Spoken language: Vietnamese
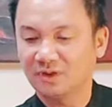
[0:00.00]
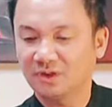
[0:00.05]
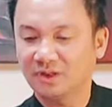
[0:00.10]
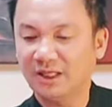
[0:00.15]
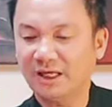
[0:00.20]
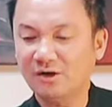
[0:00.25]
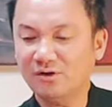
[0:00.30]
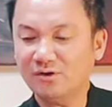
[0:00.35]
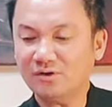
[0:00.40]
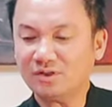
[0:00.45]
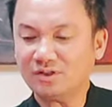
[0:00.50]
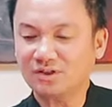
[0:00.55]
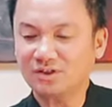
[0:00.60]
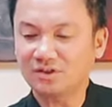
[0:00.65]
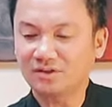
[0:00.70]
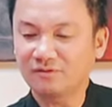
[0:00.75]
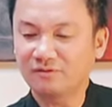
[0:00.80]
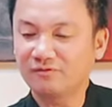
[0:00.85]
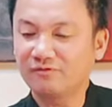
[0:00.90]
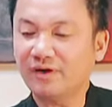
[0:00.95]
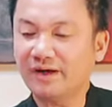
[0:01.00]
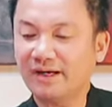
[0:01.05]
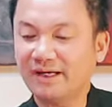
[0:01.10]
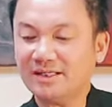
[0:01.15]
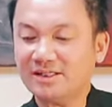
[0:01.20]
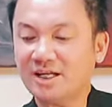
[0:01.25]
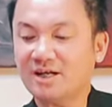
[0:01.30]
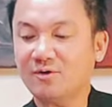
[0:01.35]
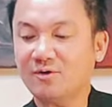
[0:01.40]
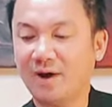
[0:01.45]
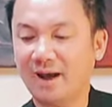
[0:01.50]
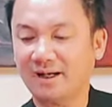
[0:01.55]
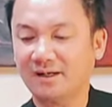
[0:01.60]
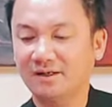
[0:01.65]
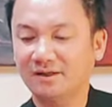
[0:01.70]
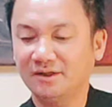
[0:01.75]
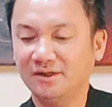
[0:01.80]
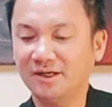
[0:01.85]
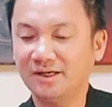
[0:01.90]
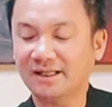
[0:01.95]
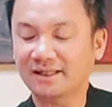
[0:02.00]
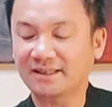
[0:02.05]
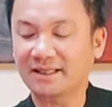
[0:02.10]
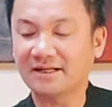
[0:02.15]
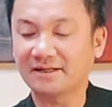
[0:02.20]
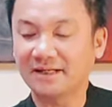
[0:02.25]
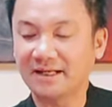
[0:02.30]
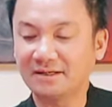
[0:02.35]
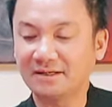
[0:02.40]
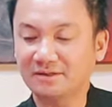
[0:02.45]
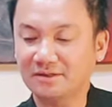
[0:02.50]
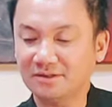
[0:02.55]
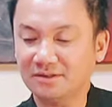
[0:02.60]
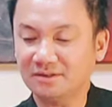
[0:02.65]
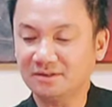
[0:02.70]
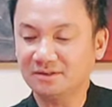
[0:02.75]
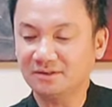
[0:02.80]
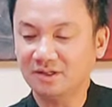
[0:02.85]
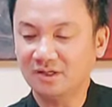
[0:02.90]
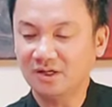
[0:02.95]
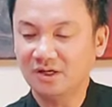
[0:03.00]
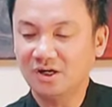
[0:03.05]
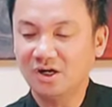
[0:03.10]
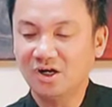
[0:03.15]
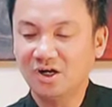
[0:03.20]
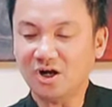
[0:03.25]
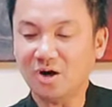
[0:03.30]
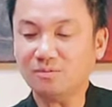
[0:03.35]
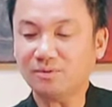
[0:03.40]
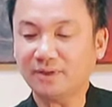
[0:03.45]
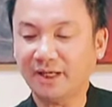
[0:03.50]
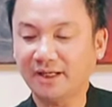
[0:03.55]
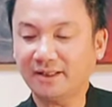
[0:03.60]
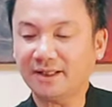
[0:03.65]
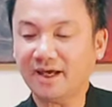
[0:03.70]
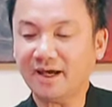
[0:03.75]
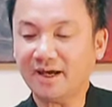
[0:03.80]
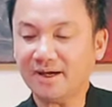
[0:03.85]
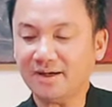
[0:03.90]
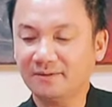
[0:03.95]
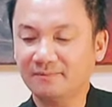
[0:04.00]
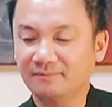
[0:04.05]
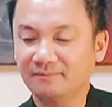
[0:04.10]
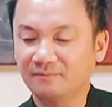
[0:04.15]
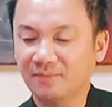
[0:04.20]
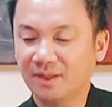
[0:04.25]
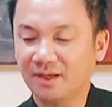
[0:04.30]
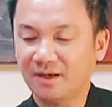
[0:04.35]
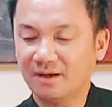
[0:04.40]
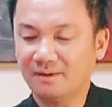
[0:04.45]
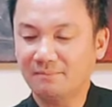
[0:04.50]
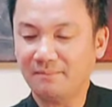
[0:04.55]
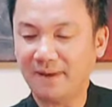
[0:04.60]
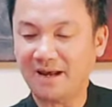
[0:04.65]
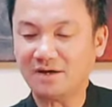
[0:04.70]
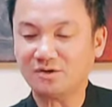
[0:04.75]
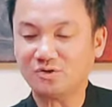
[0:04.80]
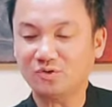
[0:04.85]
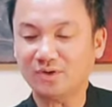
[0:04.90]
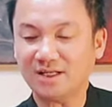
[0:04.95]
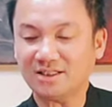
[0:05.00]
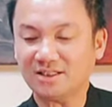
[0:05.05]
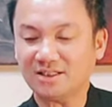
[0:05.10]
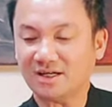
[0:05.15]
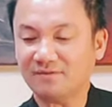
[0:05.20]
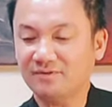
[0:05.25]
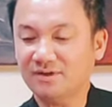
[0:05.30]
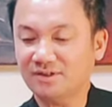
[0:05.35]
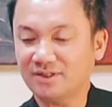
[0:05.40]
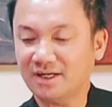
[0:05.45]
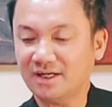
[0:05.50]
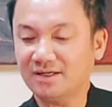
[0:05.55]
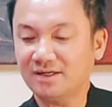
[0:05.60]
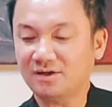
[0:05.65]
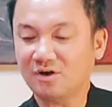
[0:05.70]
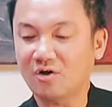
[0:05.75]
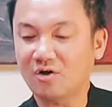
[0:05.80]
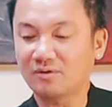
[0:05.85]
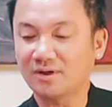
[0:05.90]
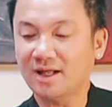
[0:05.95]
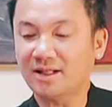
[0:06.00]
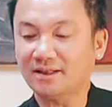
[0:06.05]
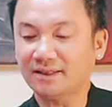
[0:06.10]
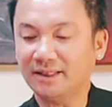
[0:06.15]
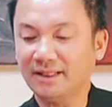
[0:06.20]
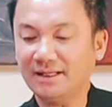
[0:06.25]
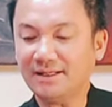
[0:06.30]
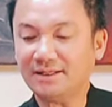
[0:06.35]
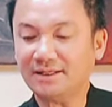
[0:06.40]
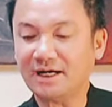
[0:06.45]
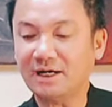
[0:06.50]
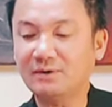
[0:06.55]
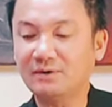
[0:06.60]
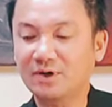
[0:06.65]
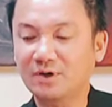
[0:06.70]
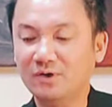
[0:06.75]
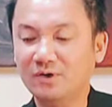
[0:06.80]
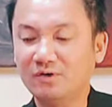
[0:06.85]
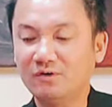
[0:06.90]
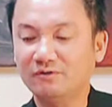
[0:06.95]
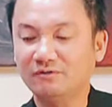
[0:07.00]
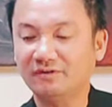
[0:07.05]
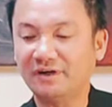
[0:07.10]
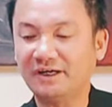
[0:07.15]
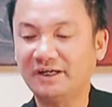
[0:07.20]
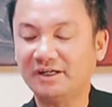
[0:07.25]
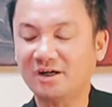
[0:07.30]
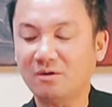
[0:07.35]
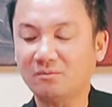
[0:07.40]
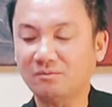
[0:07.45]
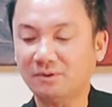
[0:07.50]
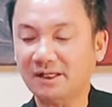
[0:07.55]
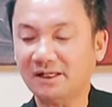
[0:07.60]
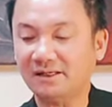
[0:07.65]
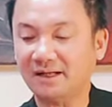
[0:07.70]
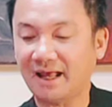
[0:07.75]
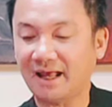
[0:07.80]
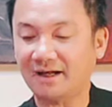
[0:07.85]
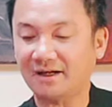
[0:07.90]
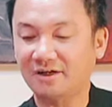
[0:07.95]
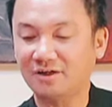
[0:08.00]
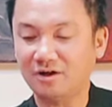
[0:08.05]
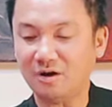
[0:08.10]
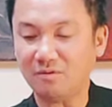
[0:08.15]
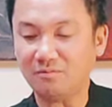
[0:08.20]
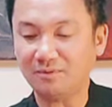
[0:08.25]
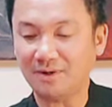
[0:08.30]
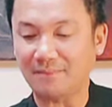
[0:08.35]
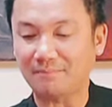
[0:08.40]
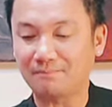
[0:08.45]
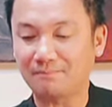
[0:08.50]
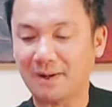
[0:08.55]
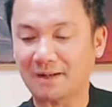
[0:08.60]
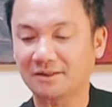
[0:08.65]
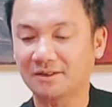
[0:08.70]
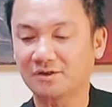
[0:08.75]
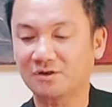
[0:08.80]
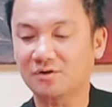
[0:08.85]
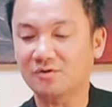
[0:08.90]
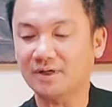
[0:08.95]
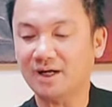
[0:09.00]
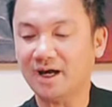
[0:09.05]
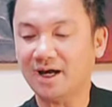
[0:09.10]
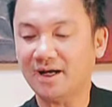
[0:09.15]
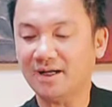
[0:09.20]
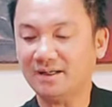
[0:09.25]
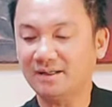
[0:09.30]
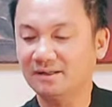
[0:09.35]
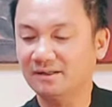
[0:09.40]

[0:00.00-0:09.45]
thiếu phí sinh hoạt như là tiền điện nước. Không chỉ thế, mẹ ruột Angela Phương Trinh còn lên tiếng cầu cứu vì không liên lạc, không gặp mặt được con gái.